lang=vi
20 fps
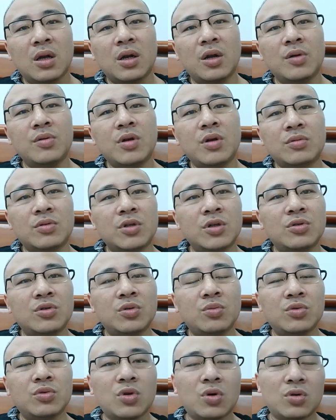Nếu như học tiếng
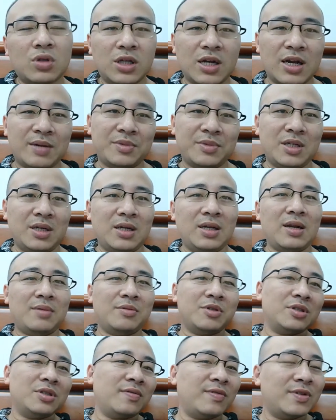Trung tốt thì làm gì? Làm
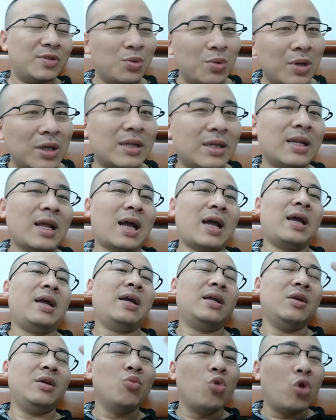hướng dẫn viên du lịch
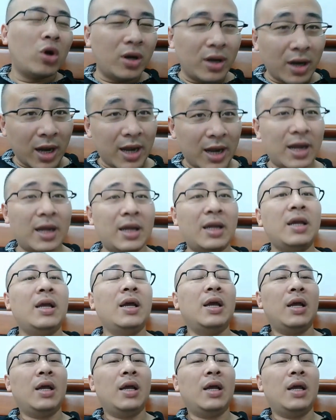này, đi buôn này,